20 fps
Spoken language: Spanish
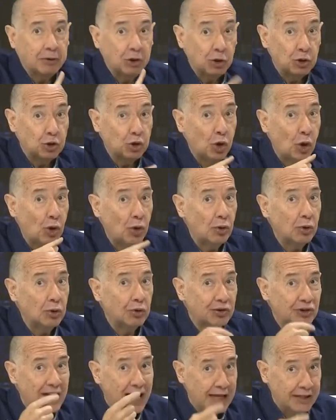pero todos
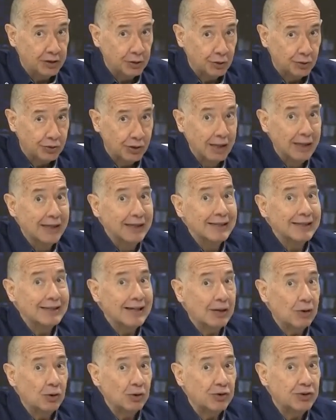los años
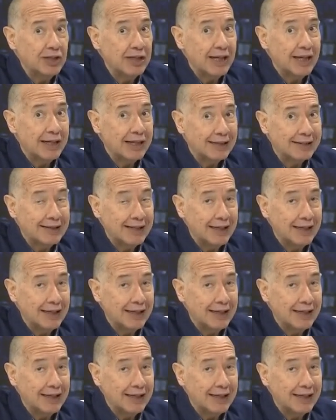se considera